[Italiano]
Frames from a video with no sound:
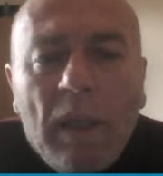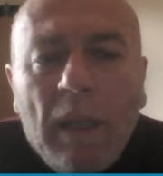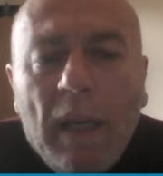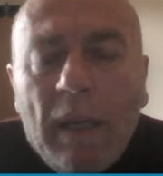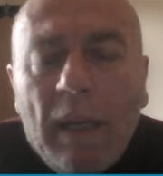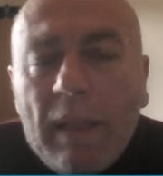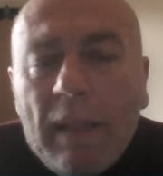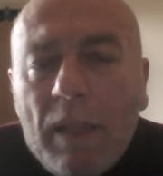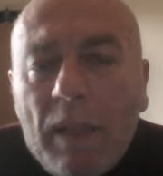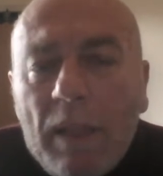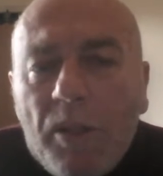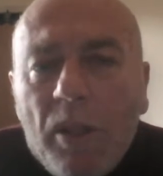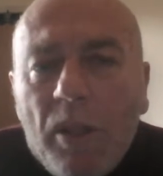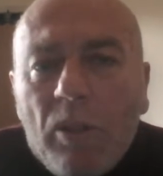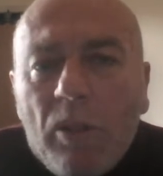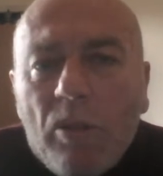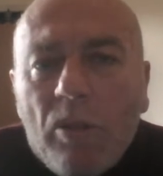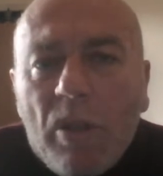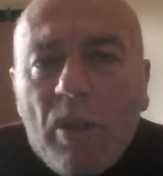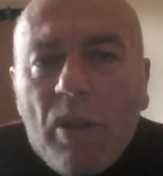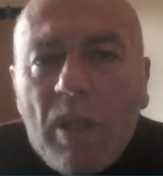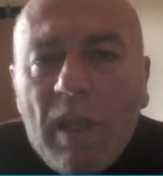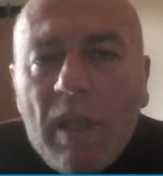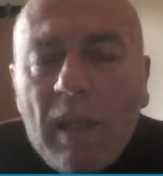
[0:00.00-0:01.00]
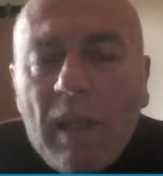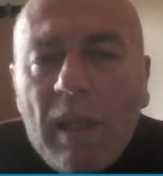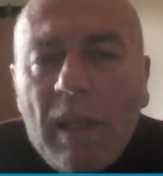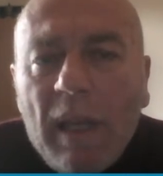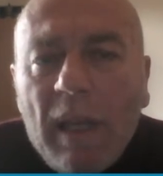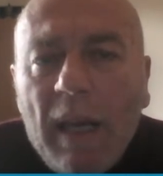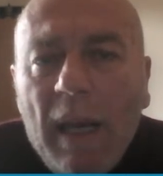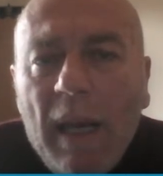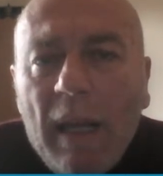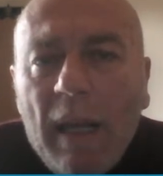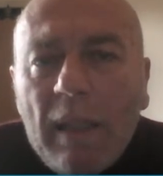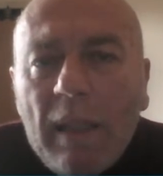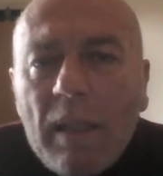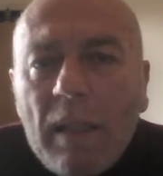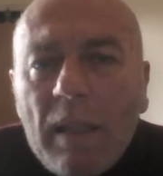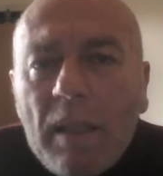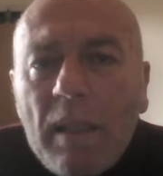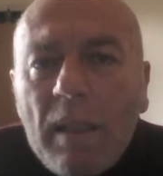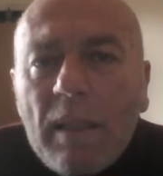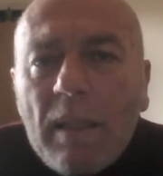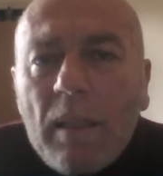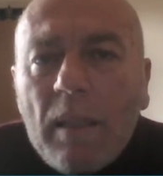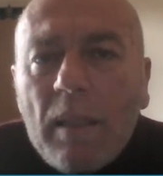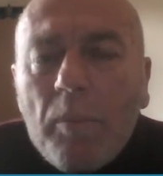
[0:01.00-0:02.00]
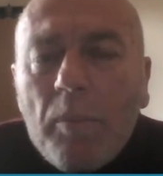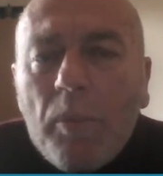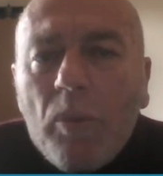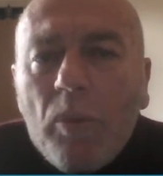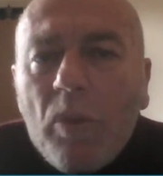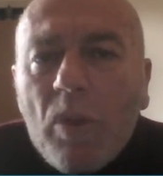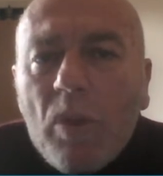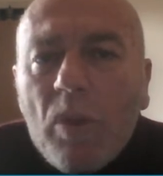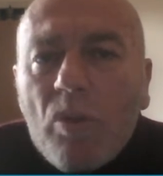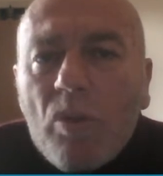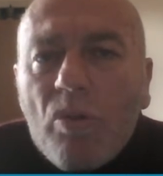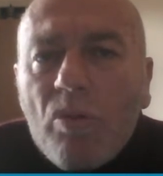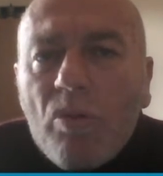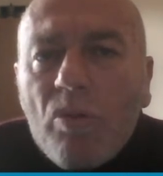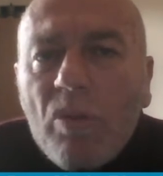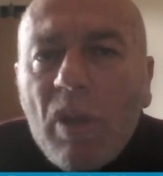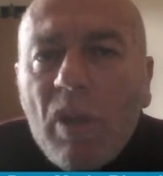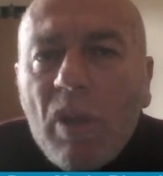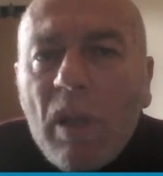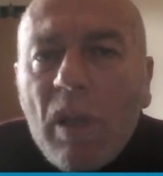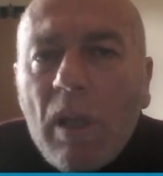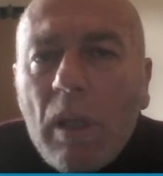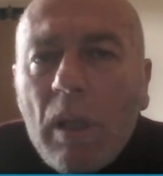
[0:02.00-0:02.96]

a 360 gradi senza più nessun